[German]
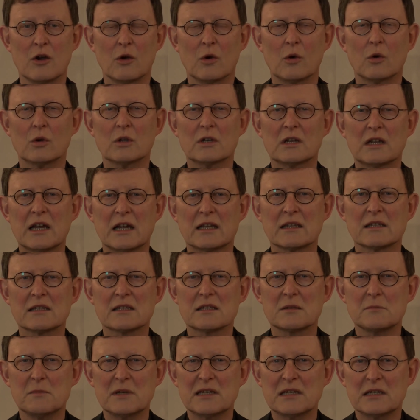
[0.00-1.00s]
und
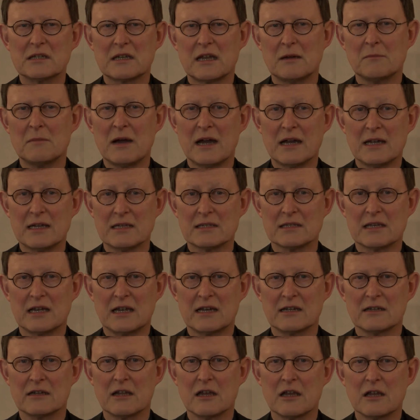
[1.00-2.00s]
ganz mit dabei
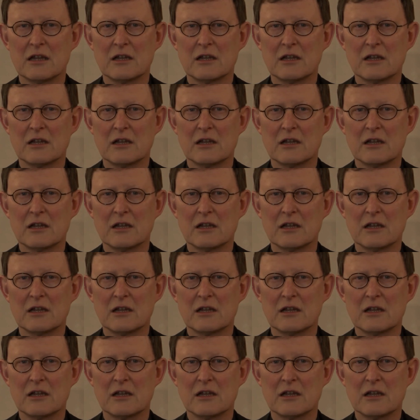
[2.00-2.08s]
sein,